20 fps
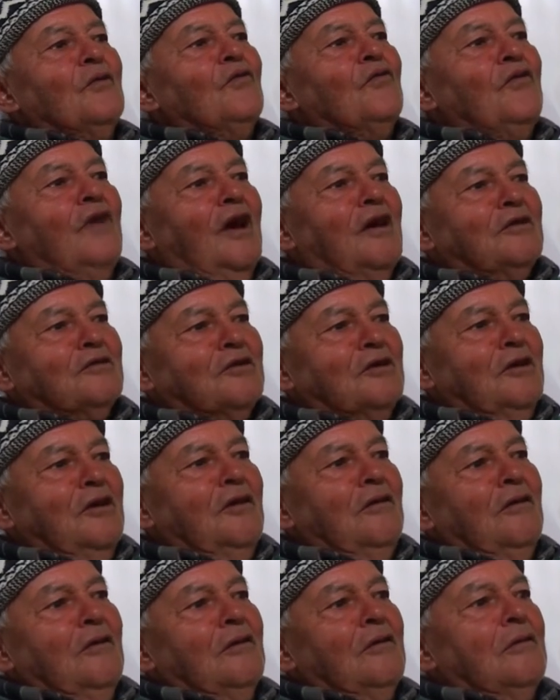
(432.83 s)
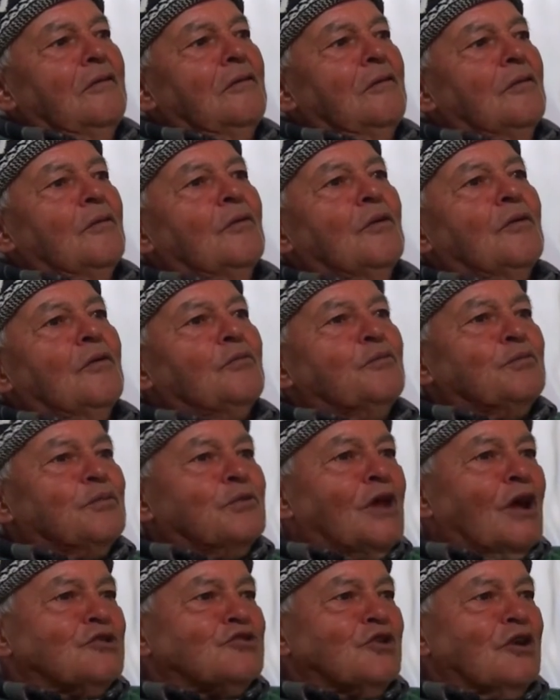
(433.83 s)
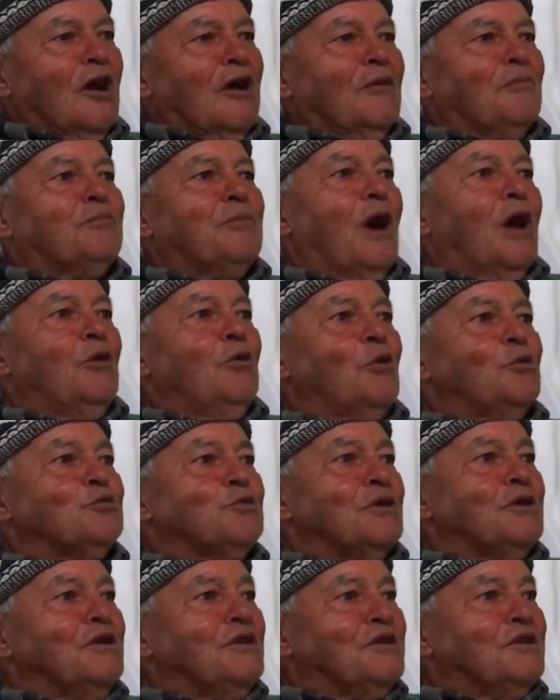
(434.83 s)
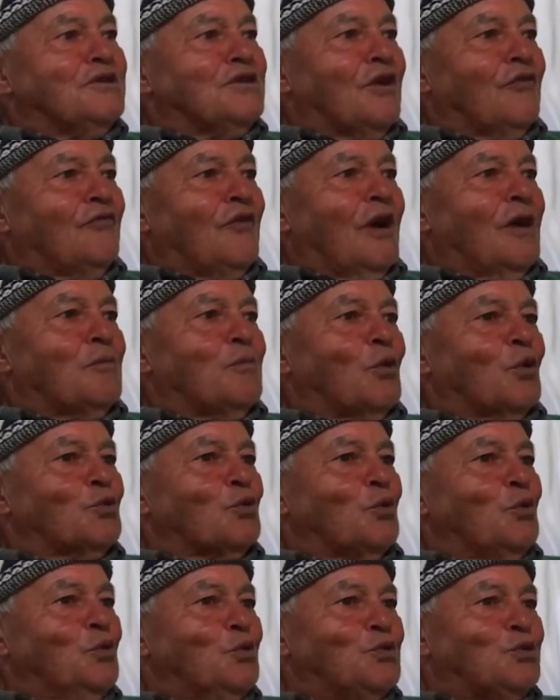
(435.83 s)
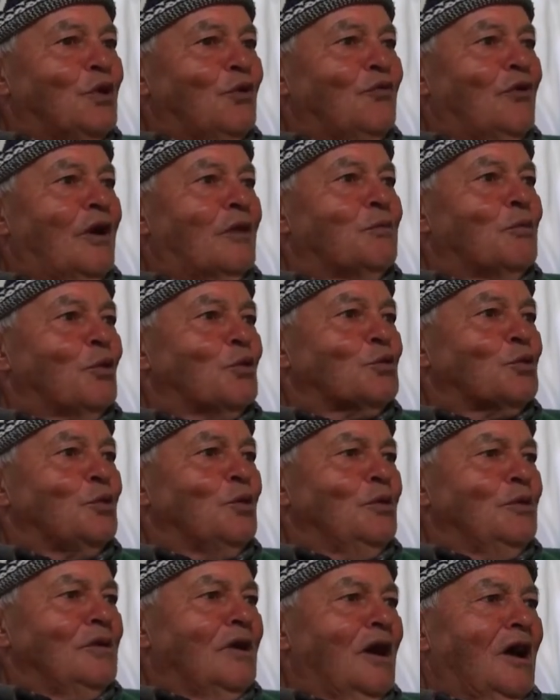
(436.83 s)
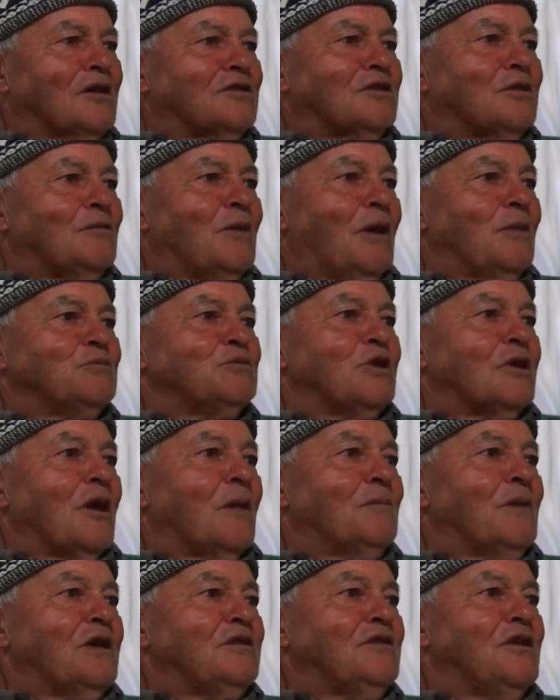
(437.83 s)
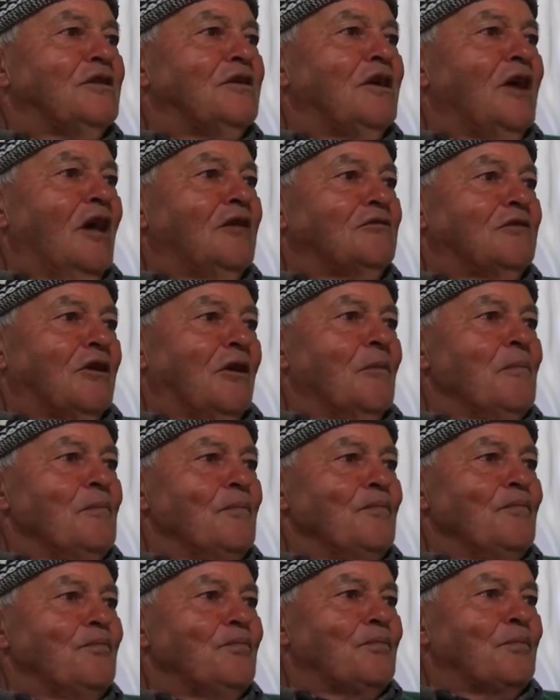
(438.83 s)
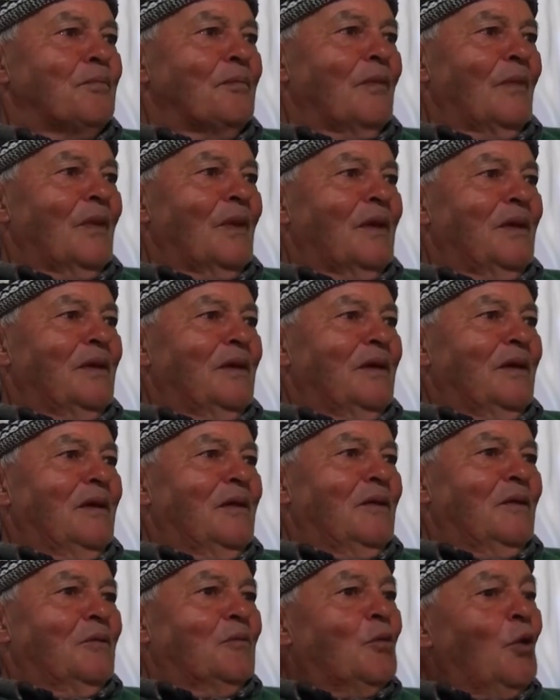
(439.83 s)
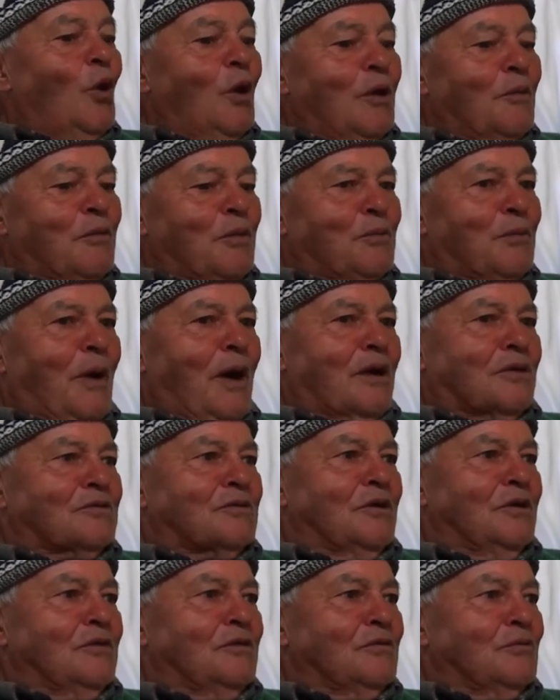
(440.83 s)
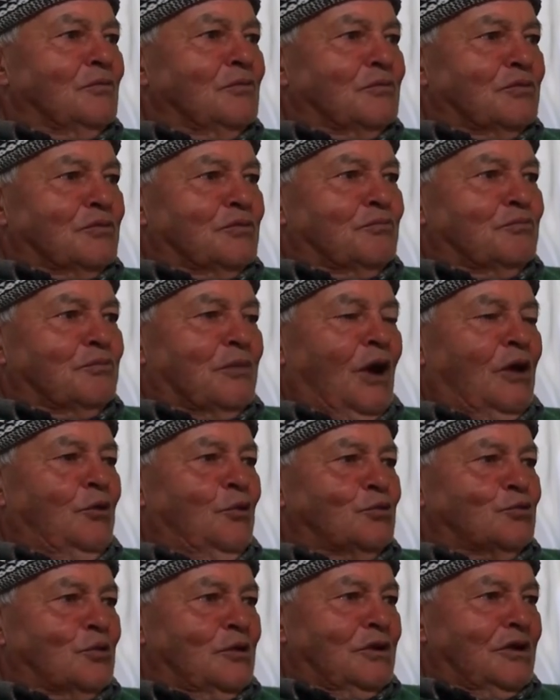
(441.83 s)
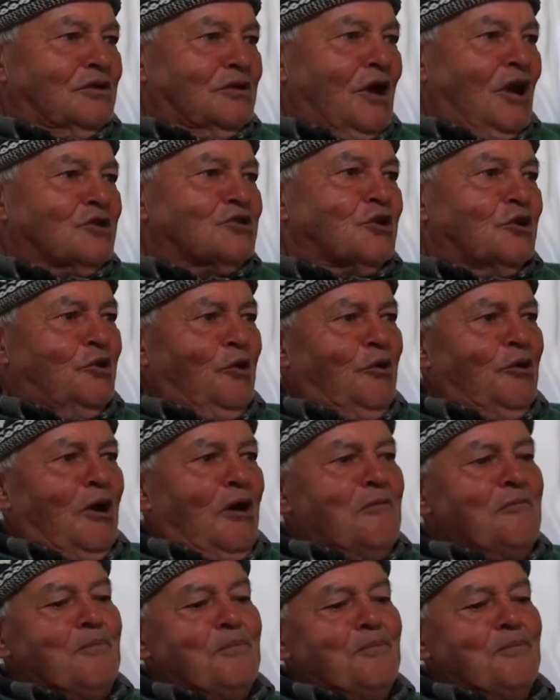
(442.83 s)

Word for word: Verdi. Taşa balyozu iki sefer vurdu, üç sefer vurdu. Attırman amca rahmetlik geldi. Böyle bir baktı balyozla taş kırıyor ya.